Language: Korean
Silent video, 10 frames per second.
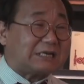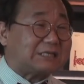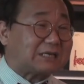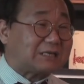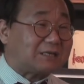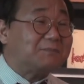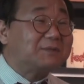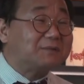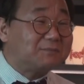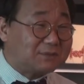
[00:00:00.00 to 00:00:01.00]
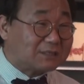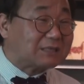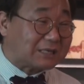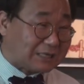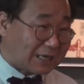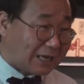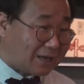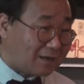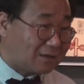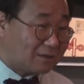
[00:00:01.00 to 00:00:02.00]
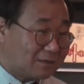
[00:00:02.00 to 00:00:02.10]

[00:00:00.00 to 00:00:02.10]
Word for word: 자리 잡기는 힘든 영역이니까요.